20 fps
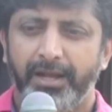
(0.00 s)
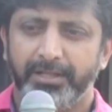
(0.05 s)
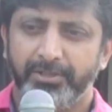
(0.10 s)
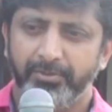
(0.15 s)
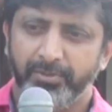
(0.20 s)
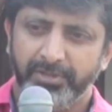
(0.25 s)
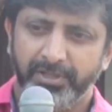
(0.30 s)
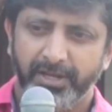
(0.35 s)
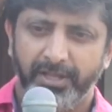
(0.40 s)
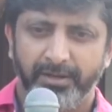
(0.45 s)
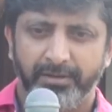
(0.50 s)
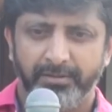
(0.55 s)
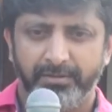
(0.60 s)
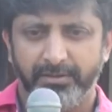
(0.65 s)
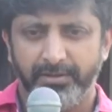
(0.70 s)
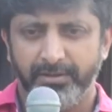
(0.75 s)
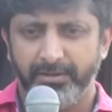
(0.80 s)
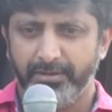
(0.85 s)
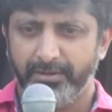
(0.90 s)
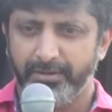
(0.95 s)
அது வந்து நான்
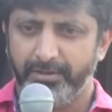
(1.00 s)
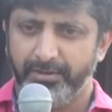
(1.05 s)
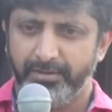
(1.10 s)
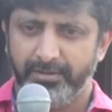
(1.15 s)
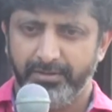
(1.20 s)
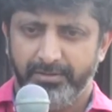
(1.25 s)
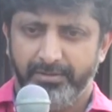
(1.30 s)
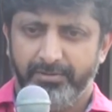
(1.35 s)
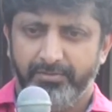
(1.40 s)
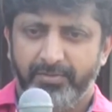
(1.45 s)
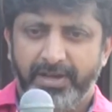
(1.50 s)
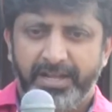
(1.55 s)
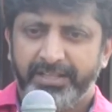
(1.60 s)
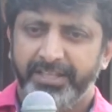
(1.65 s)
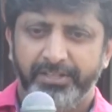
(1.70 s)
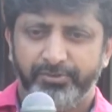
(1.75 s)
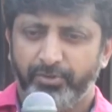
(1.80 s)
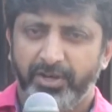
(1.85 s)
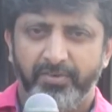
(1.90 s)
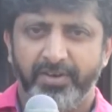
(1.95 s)

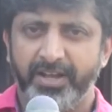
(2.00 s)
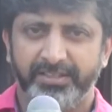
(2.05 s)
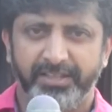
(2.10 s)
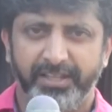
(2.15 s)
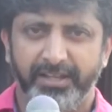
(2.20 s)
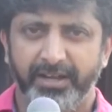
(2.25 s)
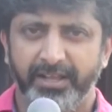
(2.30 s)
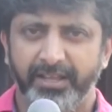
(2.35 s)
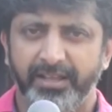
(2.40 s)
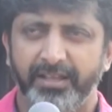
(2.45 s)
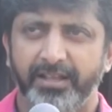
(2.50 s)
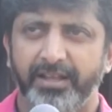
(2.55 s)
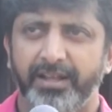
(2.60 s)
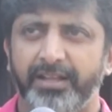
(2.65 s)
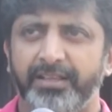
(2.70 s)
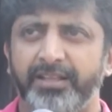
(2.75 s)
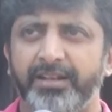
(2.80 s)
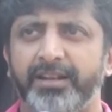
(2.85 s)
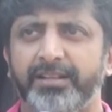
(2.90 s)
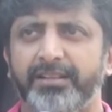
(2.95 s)
வார்த்தையை சொல்ல வார்த்தை இல்லை
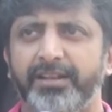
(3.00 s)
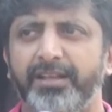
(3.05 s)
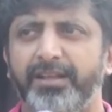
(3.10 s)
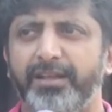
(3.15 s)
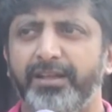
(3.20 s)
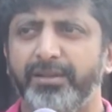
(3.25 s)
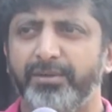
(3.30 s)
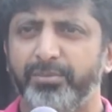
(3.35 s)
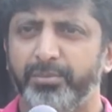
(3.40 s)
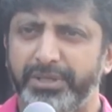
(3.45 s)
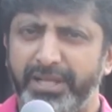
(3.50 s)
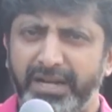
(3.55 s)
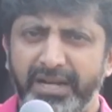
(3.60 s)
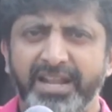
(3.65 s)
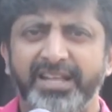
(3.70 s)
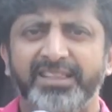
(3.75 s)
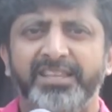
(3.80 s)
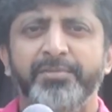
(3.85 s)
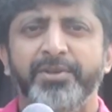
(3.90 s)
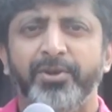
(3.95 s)
அதே நேரத்தில்
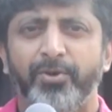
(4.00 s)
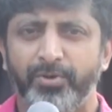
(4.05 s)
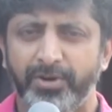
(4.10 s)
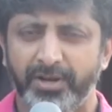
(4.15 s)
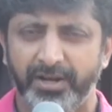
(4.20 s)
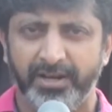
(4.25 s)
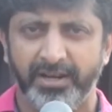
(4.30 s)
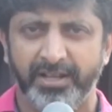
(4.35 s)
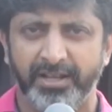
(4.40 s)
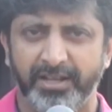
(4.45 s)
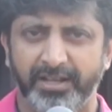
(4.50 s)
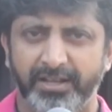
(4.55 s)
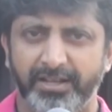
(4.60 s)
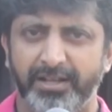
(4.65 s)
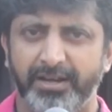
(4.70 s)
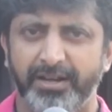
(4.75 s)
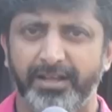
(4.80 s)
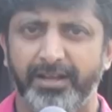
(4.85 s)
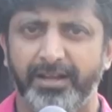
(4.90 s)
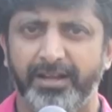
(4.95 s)
எல்லாத்தையுமே கொண்டாடினாங்க
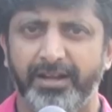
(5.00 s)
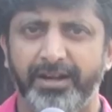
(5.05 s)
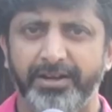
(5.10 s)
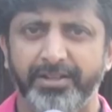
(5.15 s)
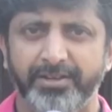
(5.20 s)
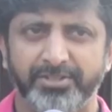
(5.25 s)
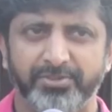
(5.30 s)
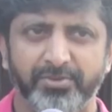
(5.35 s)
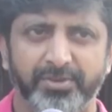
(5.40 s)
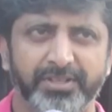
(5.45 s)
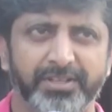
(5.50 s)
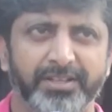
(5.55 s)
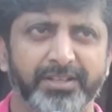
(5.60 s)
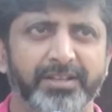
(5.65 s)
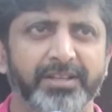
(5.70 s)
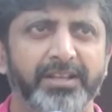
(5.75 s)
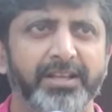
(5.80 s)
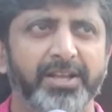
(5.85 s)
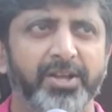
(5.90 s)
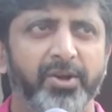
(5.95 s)
ஆடியன்ஸ் வந்து
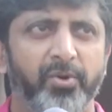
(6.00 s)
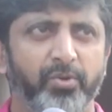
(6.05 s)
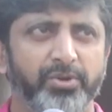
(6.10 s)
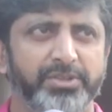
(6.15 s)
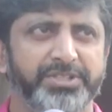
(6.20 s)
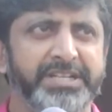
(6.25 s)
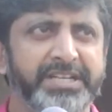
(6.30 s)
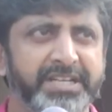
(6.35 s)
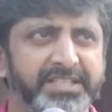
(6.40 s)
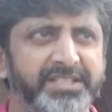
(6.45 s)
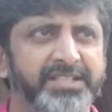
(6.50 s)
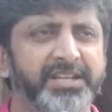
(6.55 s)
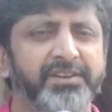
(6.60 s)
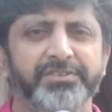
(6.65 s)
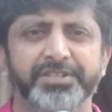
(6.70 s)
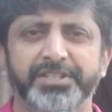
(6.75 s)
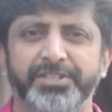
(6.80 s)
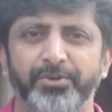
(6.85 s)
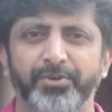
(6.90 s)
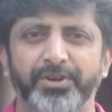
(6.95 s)
ஒரு சின்ன
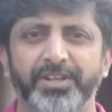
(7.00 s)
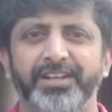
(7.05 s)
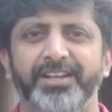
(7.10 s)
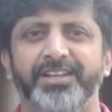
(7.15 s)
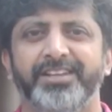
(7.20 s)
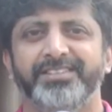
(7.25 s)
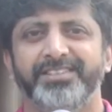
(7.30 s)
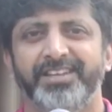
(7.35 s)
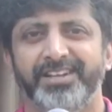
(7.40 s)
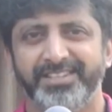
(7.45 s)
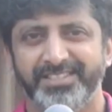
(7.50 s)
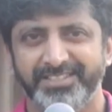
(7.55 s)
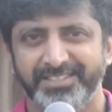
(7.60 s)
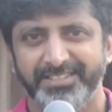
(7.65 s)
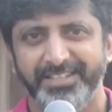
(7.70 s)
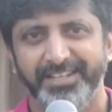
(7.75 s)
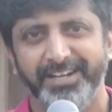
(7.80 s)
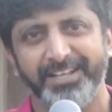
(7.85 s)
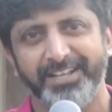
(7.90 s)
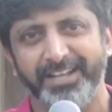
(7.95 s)
சின்ன விஷயத்த கூட
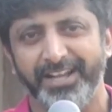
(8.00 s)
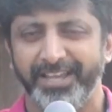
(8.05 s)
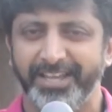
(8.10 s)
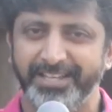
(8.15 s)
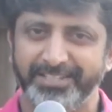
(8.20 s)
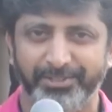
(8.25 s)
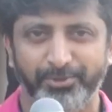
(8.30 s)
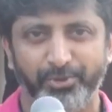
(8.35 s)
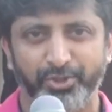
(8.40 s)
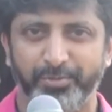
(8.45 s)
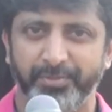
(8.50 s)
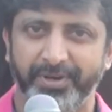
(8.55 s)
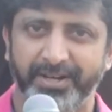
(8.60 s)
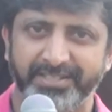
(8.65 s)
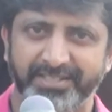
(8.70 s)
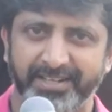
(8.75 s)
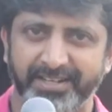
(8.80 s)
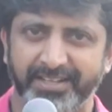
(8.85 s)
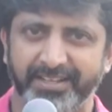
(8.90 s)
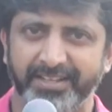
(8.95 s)
ரசித்தது எனக்கு அங்கேயே
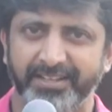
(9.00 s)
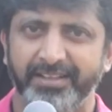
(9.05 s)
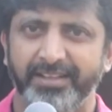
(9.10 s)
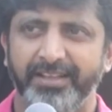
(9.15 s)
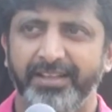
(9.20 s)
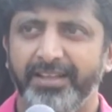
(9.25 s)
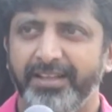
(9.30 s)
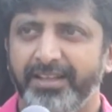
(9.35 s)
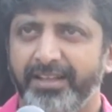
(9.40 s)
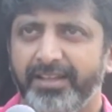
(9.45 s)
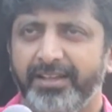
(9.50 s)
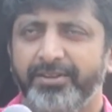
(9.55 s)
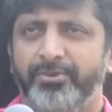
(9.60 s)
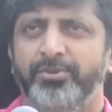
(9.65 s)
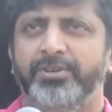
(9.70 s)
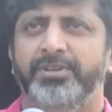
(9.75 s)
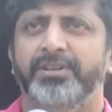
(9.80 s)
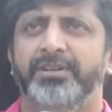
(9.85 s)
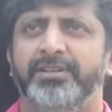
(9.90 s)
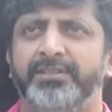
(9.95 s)
சந்தோஷமாயிடுச்சு எனக்கு
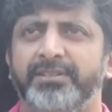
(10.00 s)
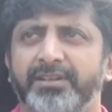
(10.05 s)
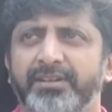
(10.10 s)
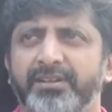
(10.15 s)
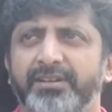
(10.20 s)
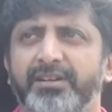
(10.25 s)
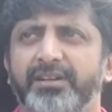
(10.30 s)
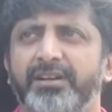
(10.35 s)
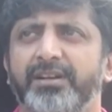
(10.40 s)
இன்னொன்று அந்த